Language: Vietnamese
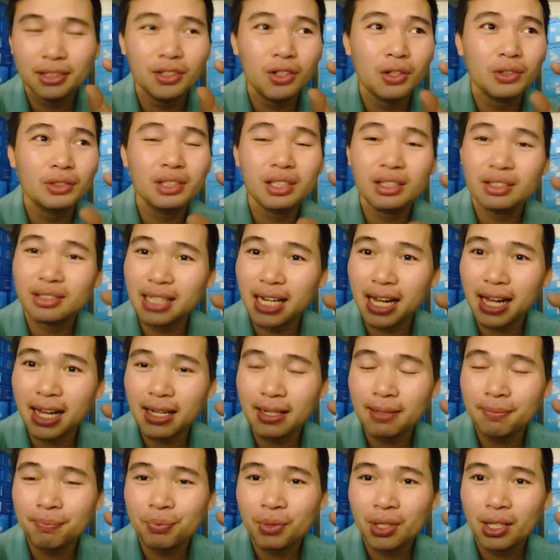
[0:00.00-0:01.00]
Chứ còn thực
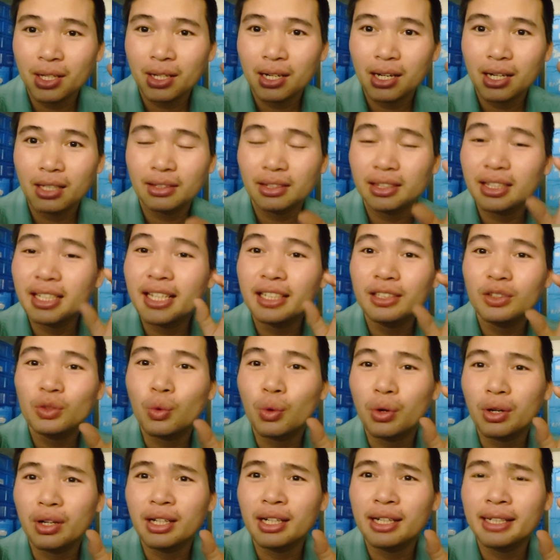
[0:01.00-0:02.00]
ra à,
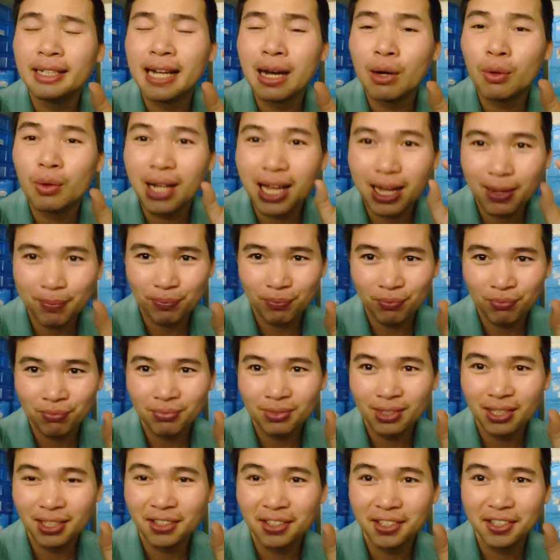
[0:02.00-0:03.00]
tiền của người nào làm
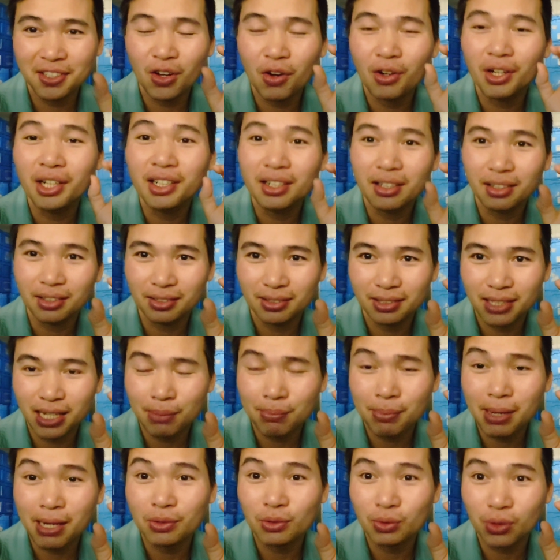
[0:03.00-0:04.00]
thì người đó hưởng
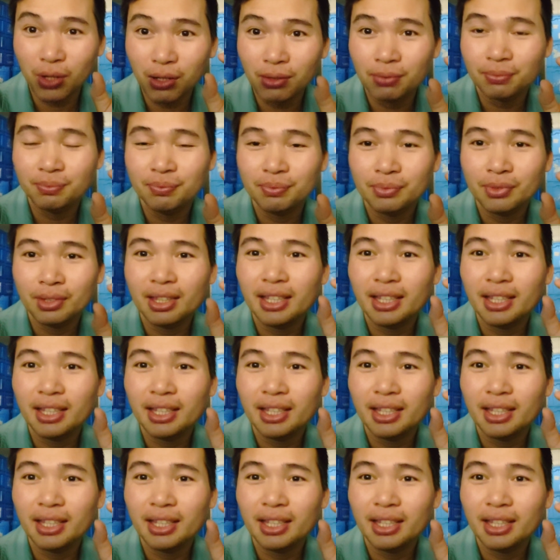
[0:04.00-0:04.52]
các bạn, đúng không?